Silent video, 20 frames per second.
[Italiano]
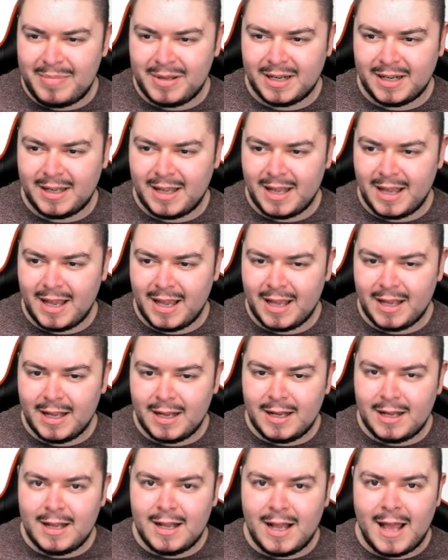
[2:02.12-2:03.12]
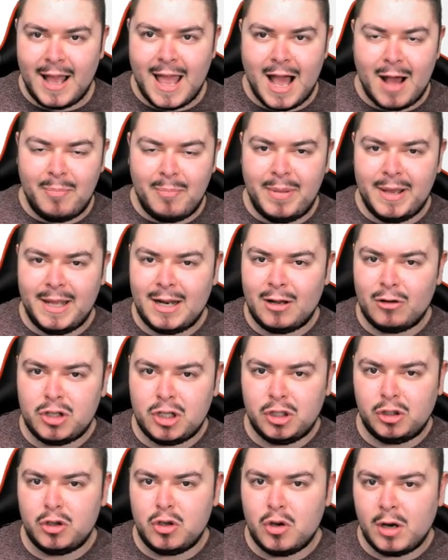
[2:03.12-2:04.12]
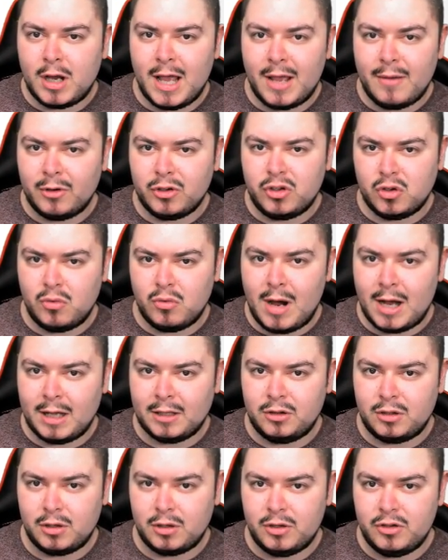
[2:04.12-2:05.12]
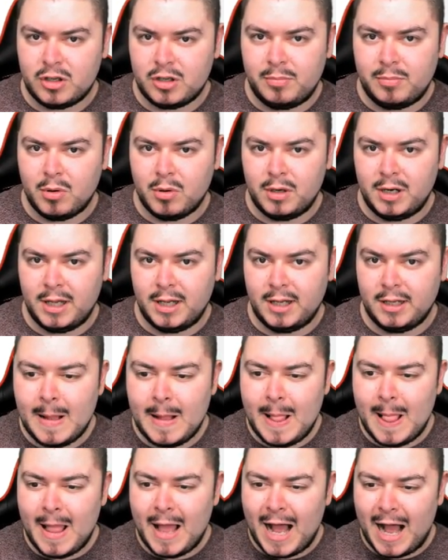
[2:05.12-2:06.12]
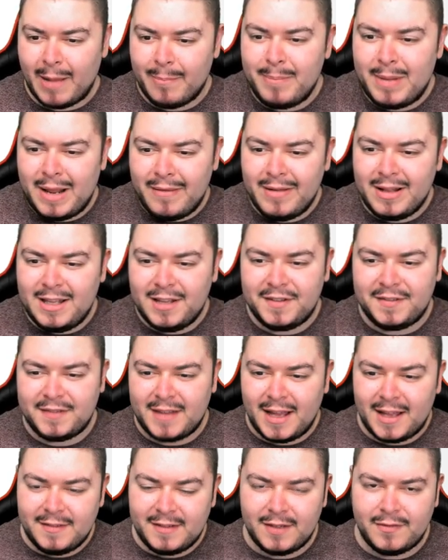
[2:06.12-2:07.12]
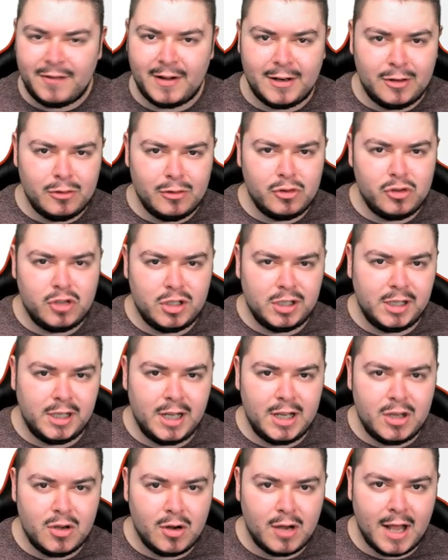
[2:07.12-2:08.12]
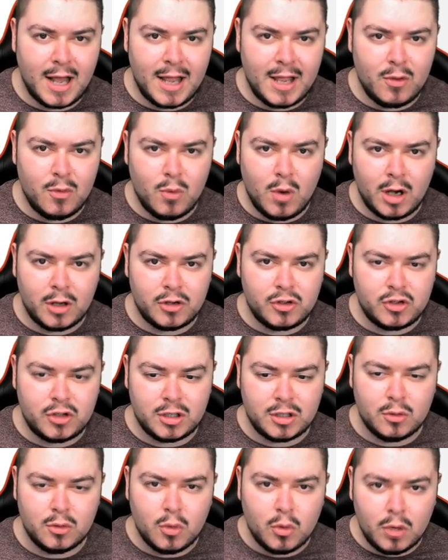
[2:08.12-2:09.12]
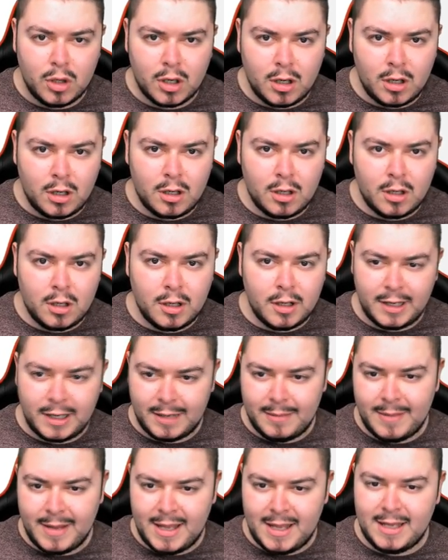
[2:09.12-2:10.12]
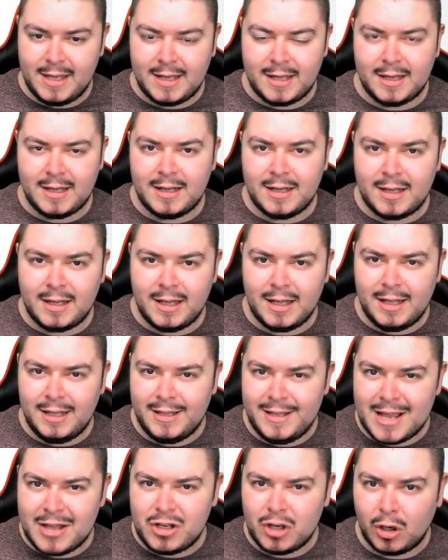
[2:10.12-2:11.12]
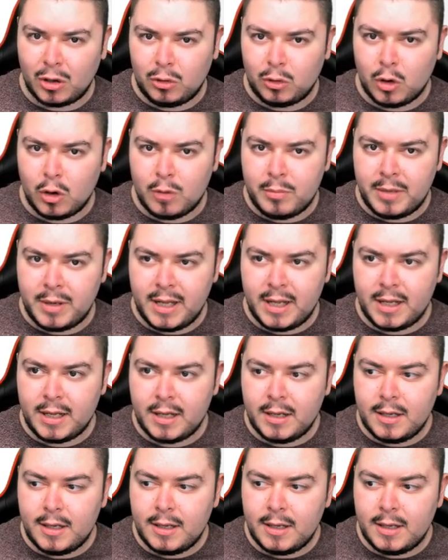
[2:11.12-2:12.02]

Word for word: perché è appena uscito Yokai Watch 4 in Giappone. A breve distanza fanno uscire Yokai Watch 1 Remake il 10 ottobre,